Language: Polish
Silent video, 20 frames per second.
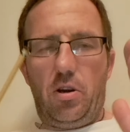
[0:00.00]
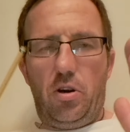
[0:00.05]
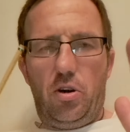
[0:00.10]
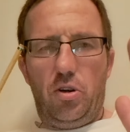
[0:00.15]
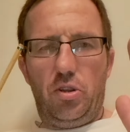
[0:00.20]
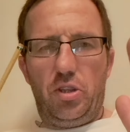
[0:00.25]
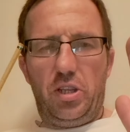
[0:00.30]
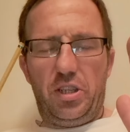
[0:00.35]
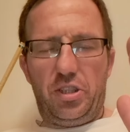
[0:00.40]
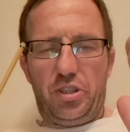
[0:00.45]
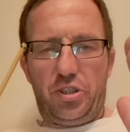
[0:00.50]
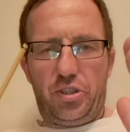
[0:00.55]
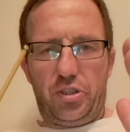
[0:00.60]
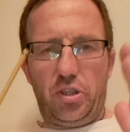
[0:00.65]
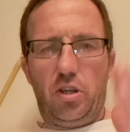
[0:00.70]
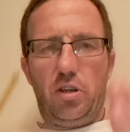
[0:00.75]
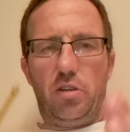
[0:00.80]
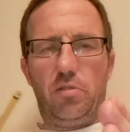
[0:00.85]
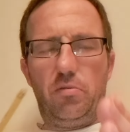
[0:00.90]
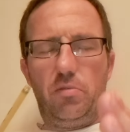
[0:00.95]
one
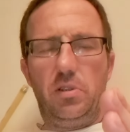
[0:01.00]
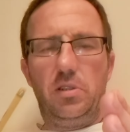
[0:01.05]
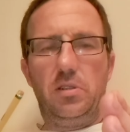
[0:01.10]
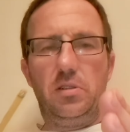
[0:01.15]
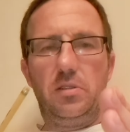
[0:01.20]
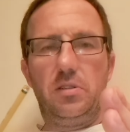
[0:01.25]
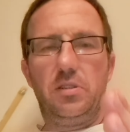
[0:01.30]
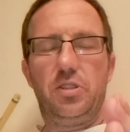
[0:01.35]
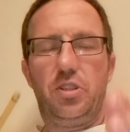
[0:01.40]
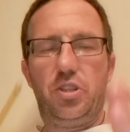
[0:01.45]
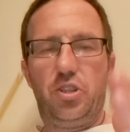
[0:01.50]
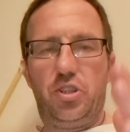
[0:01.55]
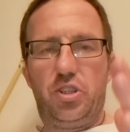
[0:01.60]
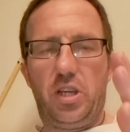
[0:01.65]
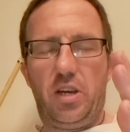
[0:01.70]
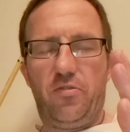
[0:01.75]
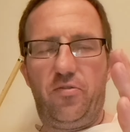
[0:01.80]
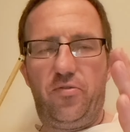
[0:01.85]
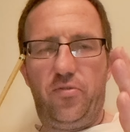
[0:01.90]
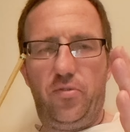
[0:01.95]
są,
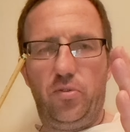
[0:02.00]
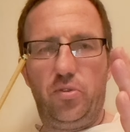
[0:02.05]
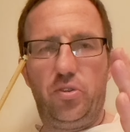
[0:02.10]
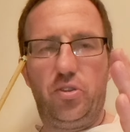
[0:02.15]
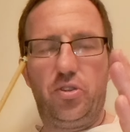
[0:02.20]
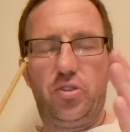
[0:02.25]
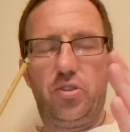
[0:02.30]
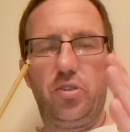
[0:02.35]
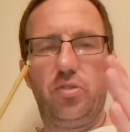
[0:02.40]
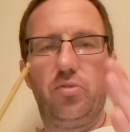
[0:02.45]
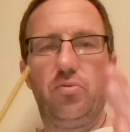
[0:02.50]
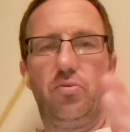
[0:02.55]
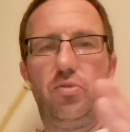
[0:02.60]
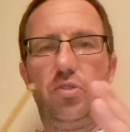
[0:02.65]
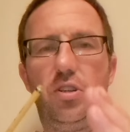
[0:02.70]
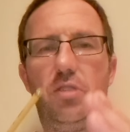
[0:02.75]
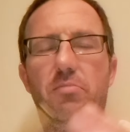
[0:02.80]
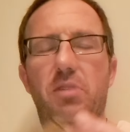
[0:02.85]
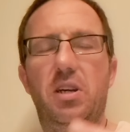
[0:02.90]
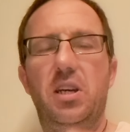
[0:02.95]

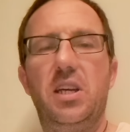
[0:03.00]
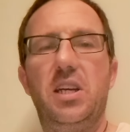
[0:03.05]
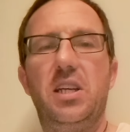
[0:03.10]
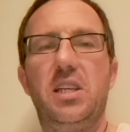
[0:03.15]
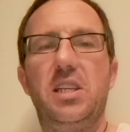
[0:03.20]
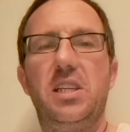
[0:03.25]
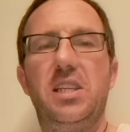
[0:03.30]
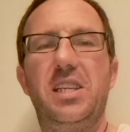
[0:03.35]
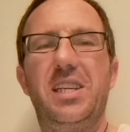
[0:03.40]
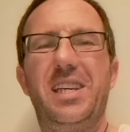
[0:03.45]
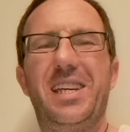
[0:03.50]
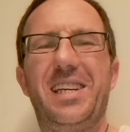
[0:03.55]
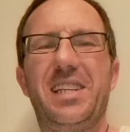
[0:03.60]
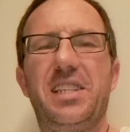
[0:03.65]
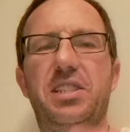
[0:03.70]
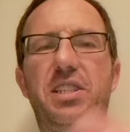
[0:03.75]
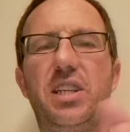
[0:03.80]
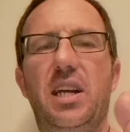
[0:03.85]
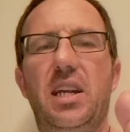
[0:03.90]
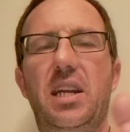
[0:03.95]
funkcjonują
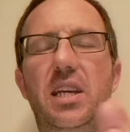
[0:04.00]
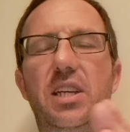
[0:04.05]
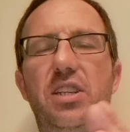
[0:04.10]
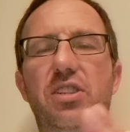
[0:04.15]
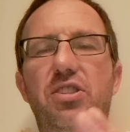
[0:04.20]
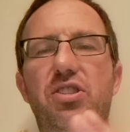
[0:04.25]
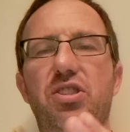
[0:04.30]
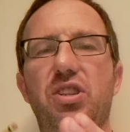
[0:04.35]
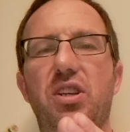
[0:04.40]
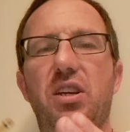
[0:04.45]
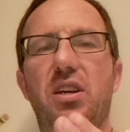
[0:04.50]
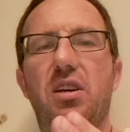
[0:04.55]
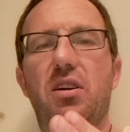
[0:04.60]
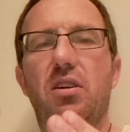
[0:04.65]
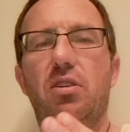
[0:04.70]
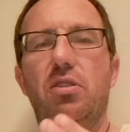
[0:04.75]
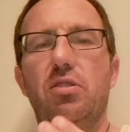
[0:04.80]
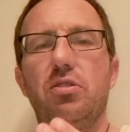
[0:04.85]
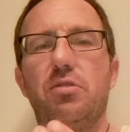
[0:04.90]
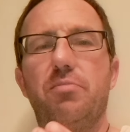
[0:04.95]
niezależnie
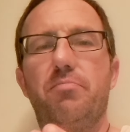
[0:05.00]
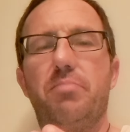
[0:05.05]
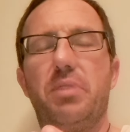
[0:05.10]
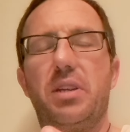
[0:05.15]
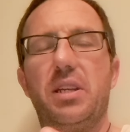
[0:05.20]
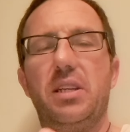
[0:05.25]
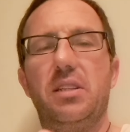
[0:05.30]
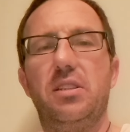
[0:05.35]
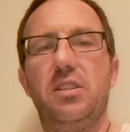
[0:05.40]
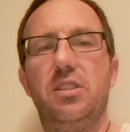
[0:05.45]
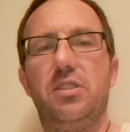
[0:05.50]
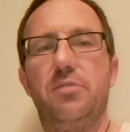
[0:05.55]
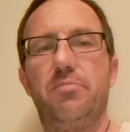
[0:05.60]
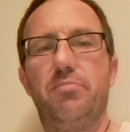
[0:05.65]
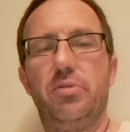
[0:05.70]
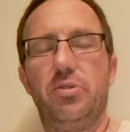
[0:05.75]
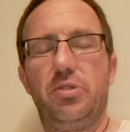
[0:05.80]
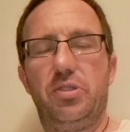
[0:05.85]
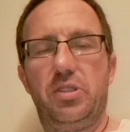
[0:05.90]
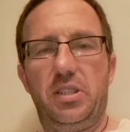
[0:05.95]
od
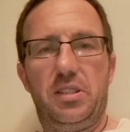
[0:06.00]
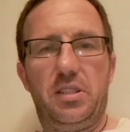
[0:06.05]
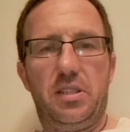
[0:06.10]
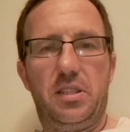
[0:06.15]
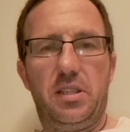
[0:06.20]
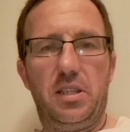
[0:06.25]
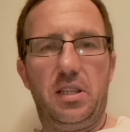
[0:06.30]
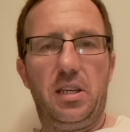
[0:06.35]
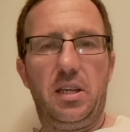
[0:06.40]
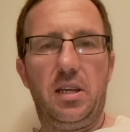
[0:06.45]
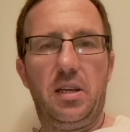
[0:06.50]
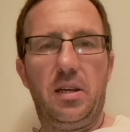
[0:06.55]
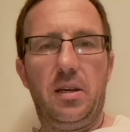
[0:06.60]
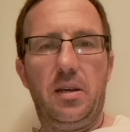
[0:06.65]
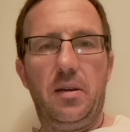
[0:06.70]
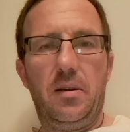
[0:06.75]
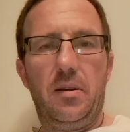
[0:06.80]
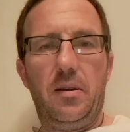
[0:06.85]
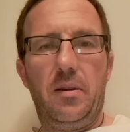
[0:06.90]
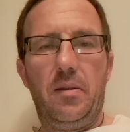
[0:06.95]
predyspozycji.
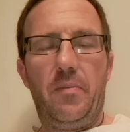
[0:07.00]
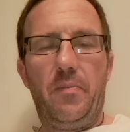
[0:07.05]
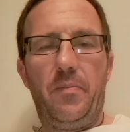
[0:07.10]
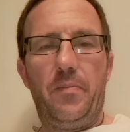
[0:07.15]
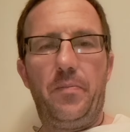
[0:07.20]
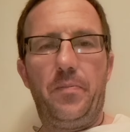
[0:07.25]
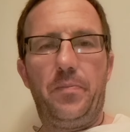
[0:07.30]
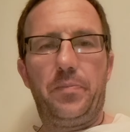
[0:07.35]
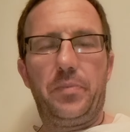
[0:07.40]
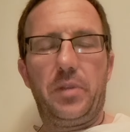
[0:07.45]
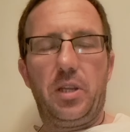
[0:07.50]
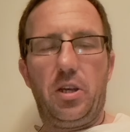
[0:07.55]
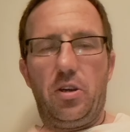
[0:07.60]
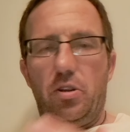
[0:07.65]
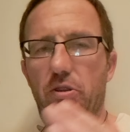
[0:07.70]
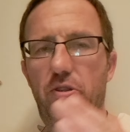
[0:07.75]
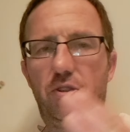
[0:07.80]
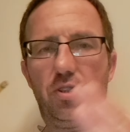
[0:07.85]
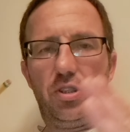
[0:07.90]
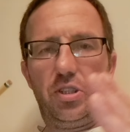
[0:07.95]

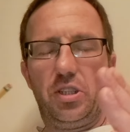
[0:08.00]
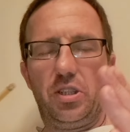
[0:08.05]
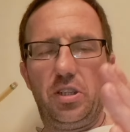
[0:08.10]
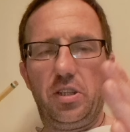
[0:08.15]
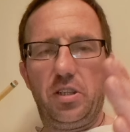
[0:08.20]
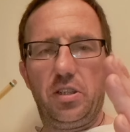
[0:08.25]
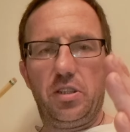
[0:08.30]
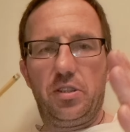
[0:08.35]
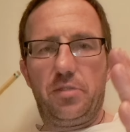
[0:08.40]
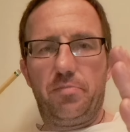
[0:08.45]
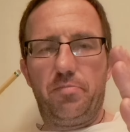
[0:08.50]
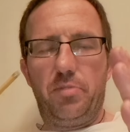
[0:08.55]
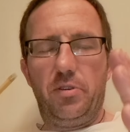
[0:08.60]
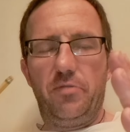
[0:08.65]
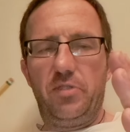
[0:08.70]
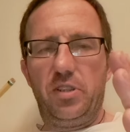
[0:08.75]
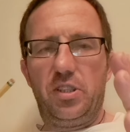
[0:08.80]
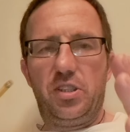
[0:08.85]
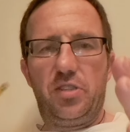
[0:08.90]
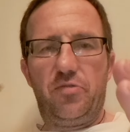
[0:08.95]
Rozgrze y,
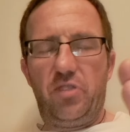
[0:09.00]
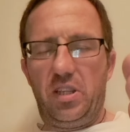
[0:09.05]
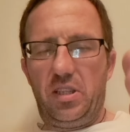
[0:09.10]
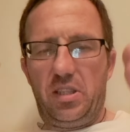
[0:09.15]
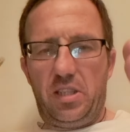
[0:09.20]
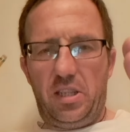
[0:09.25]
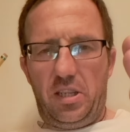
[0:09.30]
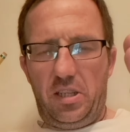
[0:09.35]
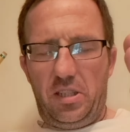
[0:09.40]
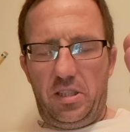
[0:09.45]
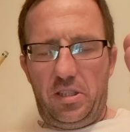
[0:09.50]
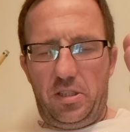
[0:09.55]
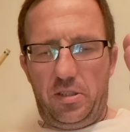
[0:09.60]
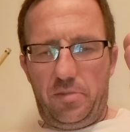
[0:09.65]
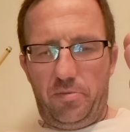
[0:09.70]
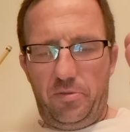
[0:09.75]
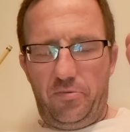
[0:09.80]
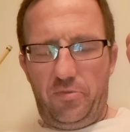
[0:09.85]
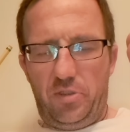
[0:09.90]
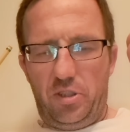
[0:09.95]
spowiedź święta jest
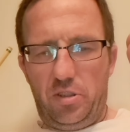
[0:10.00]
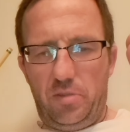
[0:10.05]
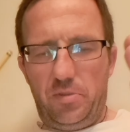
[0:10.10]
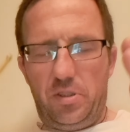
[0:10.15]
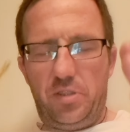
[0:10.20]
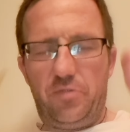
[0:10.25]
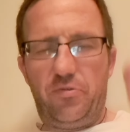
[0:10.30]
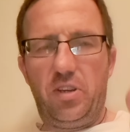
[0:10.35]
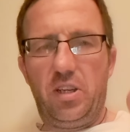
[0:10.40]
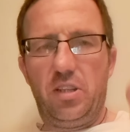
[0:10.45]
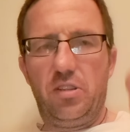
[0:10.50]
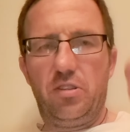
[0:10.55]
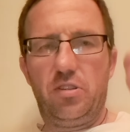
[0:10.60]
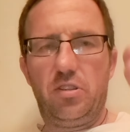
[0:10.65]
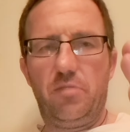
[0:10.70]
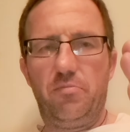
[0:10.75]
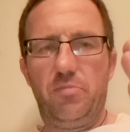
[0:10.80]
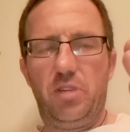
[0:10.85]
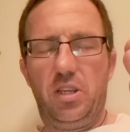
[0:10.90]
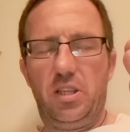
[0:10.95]
spowiedzią
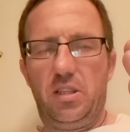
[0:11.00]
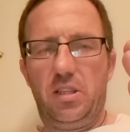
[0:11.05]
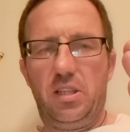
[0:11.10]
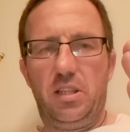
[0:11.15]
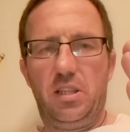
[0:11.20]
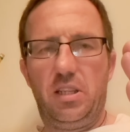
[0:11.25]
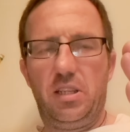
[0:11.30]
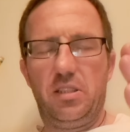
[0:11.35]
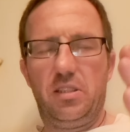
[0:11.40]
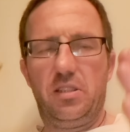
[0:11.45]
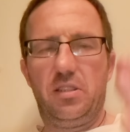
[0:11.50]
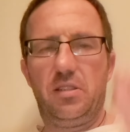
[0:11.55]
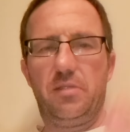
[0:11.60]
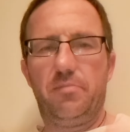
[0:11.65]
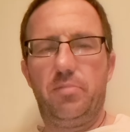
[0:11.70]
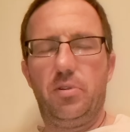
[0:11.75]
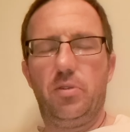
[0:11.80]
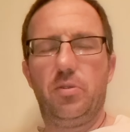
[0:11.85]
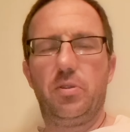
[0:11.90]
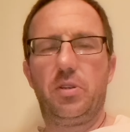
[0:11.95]
świętą, jedna nas z
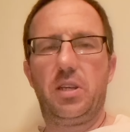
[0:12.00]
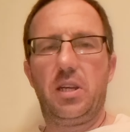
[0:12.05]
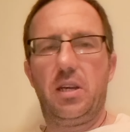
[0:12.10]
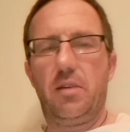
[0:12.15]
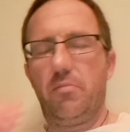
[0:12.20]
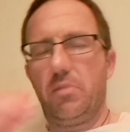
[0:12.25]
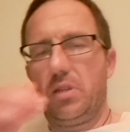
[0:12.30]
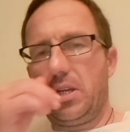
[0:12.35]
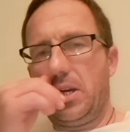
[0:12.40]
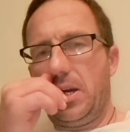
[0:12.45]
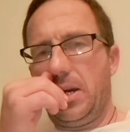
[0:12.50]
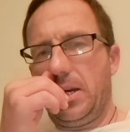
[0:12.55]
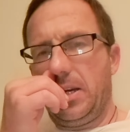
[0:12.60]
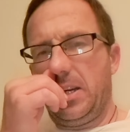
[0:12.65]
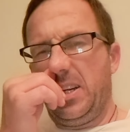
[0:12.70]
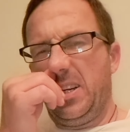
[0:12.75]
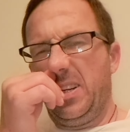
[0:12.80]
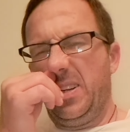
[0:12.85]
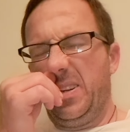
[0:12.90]
Bogiem, tak?